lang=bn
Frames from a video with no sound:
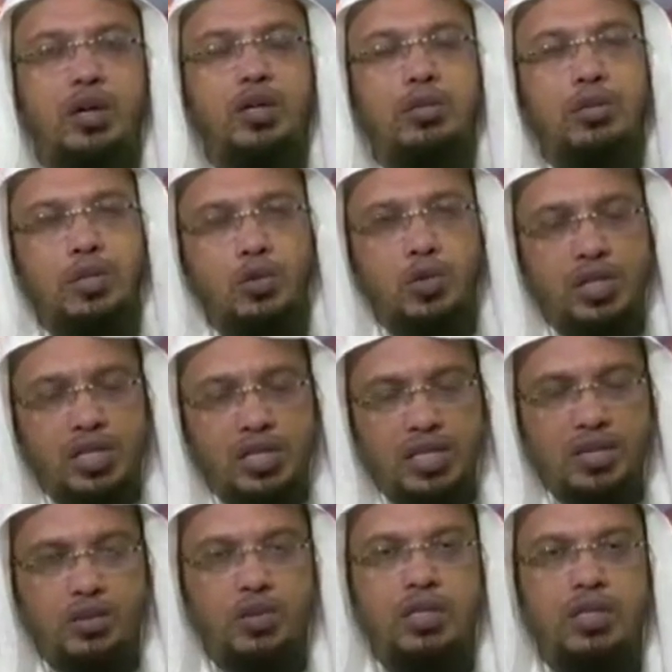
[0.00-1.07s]
অথবা দুটি
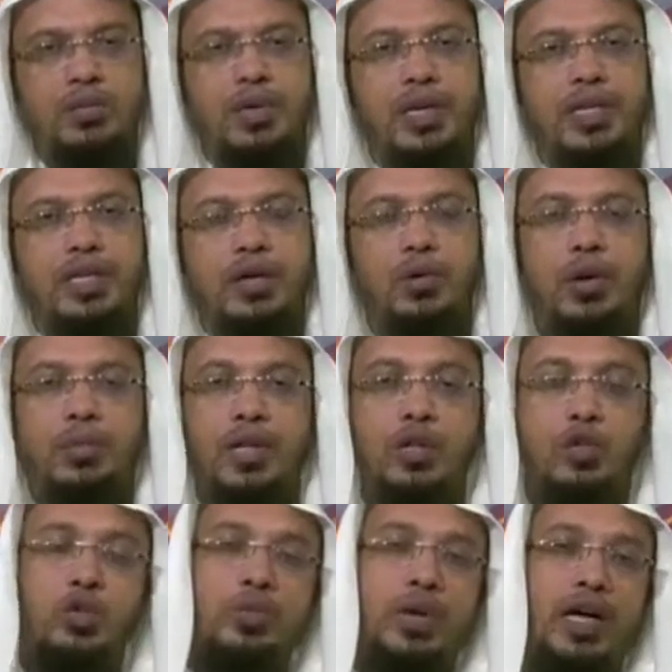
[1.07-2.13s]
সেজদা যদি দিতে পারি তাহলে আমরা
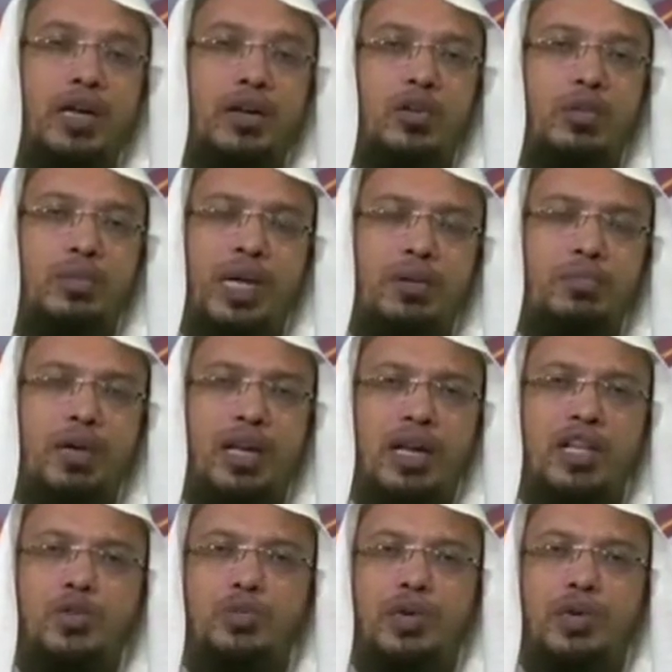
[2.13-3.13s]
দুইবার অথবা একবার আল্লাহ